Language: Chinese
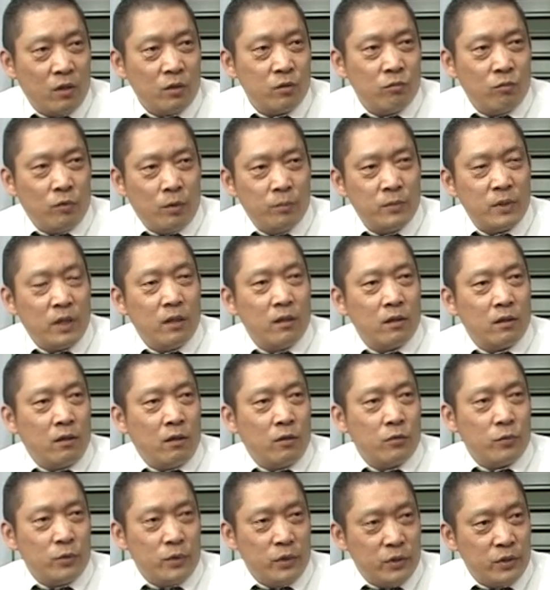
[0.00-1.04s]
我们讲高
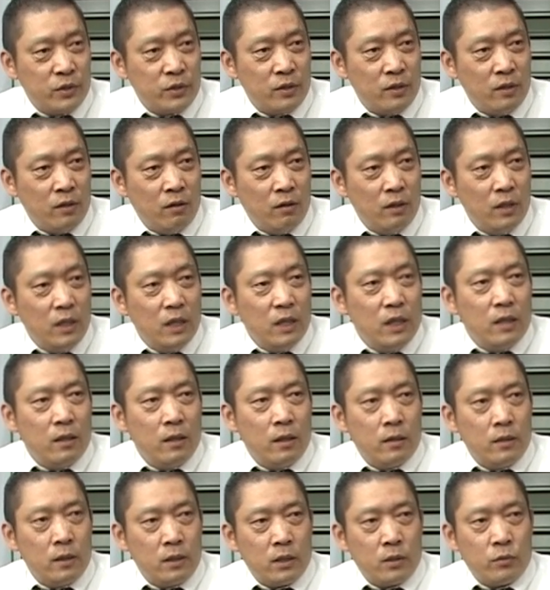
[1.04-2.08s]
度一致以后，
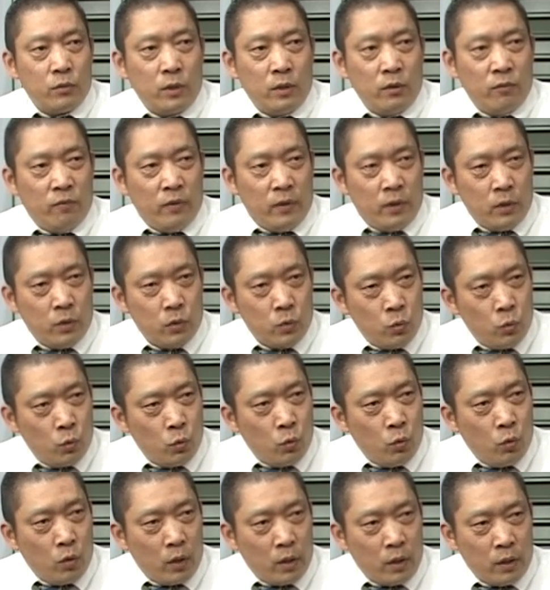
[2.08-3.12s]
那这政权就稳定度
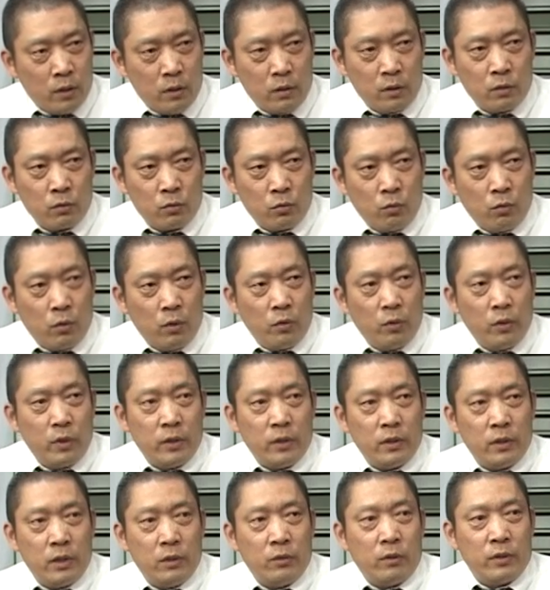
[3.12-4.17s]
过了，可能度过
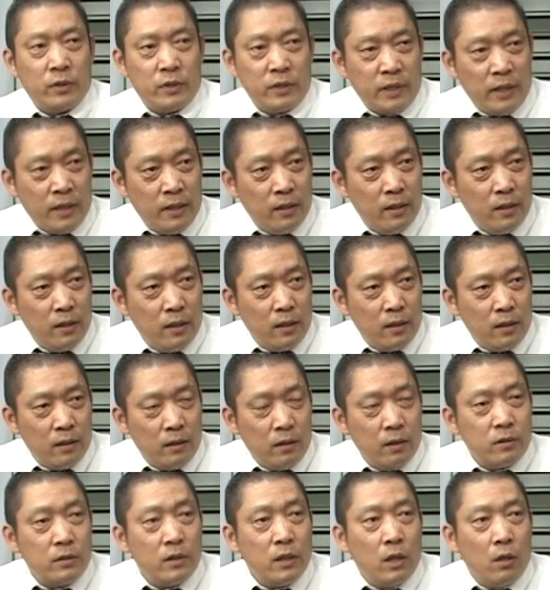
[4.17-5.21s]
会一段时间。
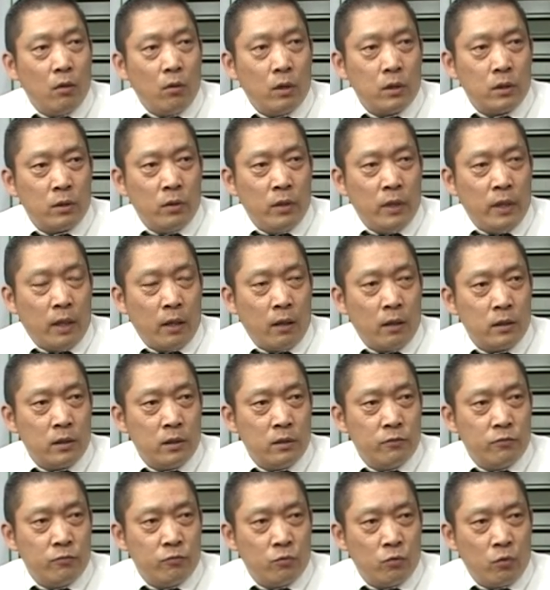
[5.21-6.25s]
那这样的话，等于两个
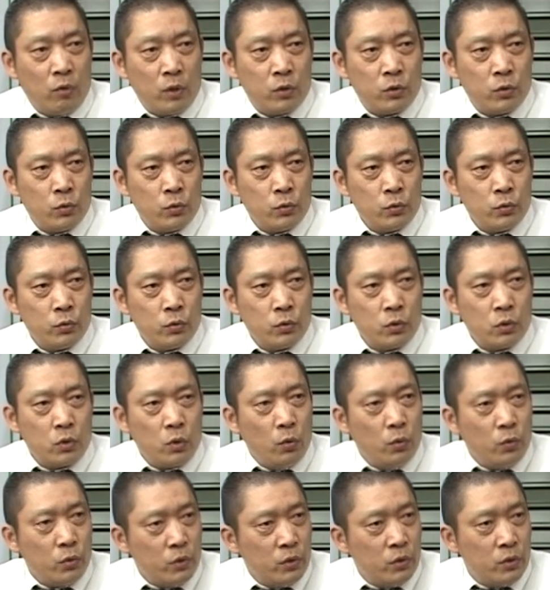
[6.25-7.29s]
政府的话，从中
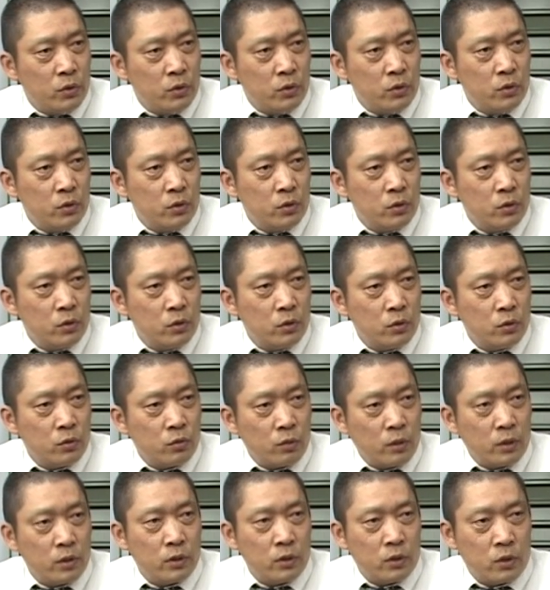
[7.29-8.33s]
都是
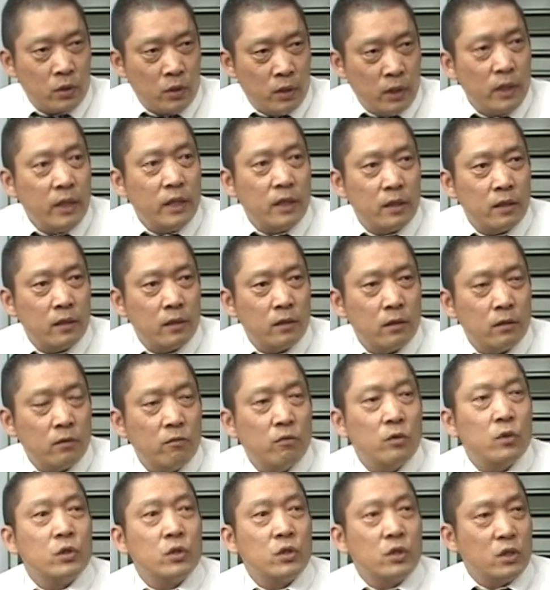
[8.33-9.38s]
算是得利的。
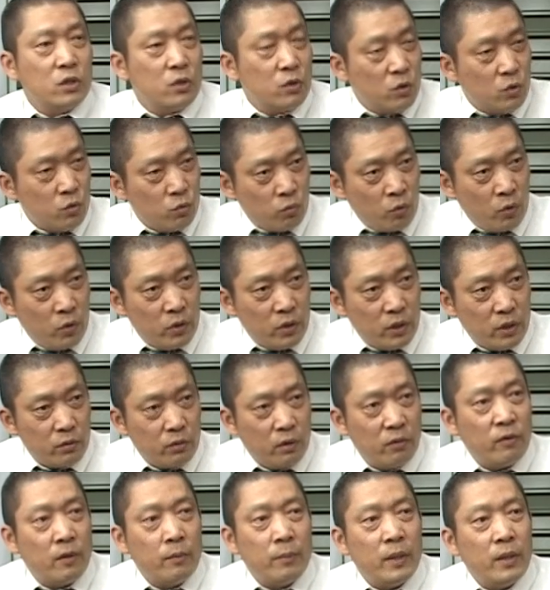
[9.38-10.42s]
关于政
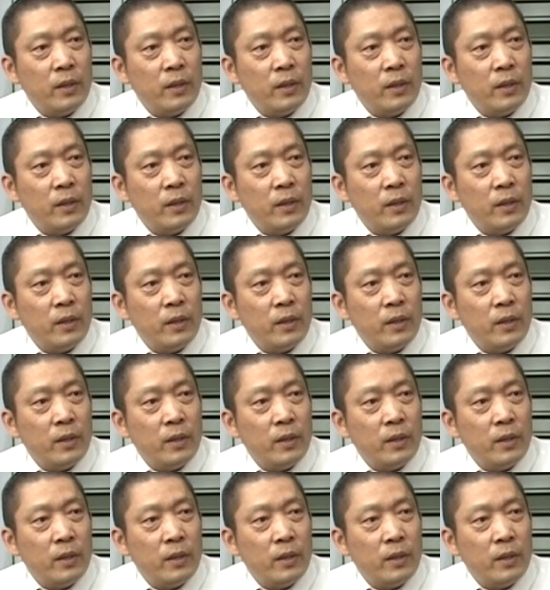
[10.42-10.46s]
权方